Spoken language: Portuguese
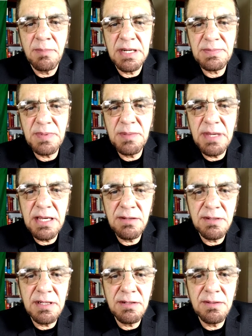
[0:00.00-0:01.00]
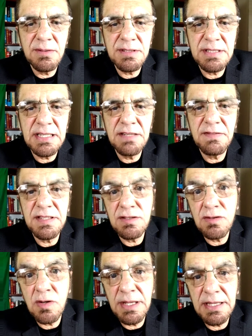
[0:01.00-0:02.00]
Mas primeiro eu gostaria de fazer
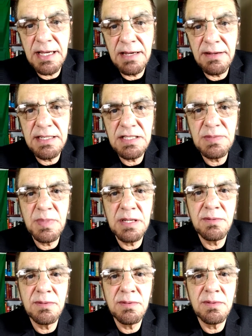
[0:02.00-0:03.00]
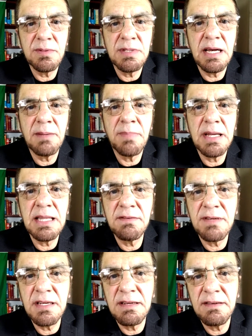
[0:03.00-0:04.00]
um comentário a respeito da
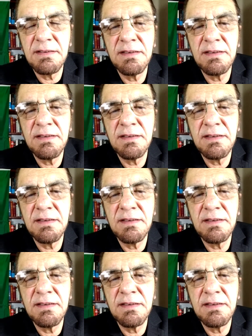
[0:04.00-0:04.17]
palavra